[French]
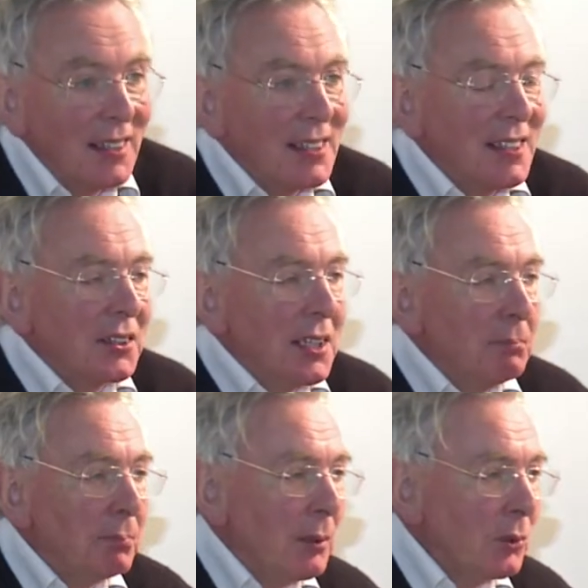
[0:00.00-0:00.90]
si on n'aime
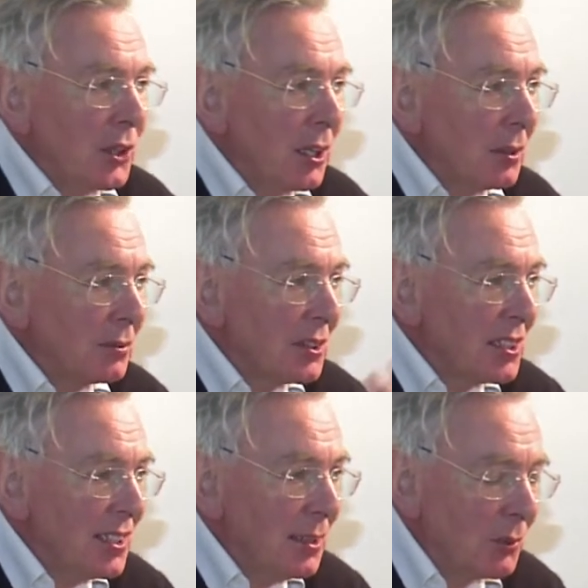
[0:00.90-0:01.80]
pas mon œuvre,
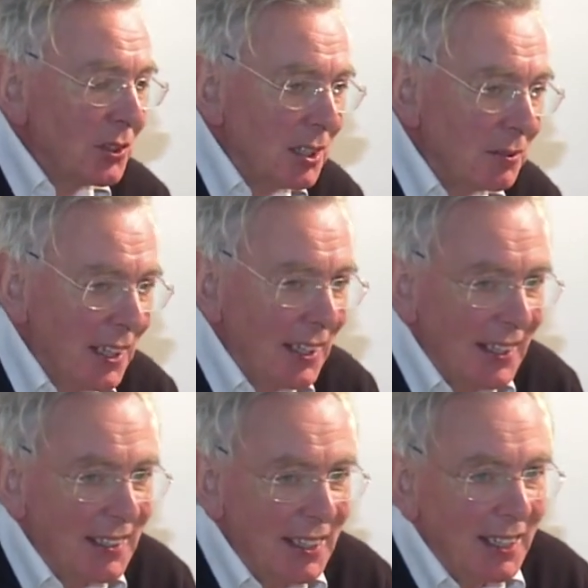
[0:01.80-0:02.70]
si mon œuvre est
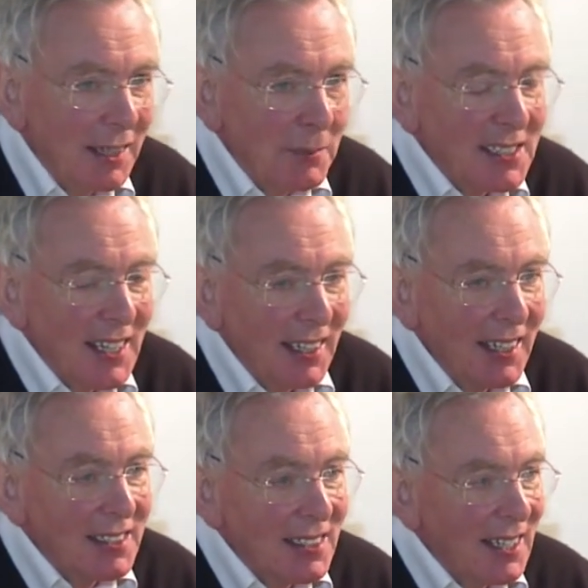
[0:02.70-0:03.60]
critiquée, massacrée,
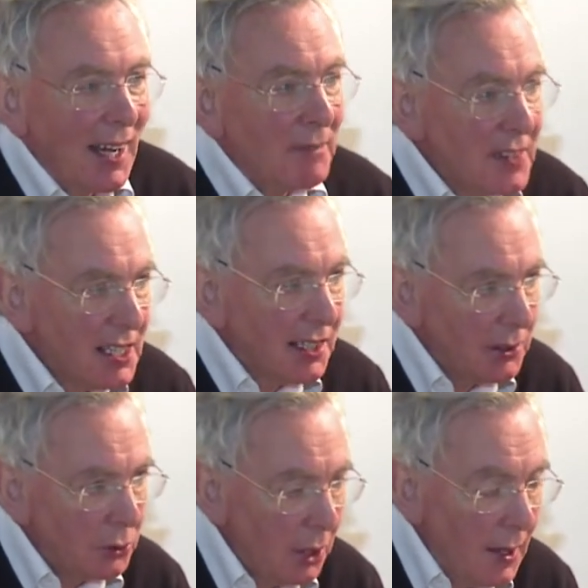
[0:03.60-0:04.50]
etc., c'est très
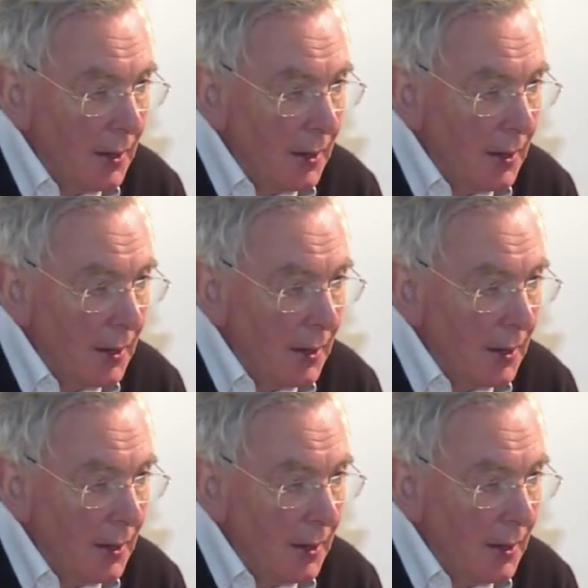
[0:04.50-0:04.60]
dur.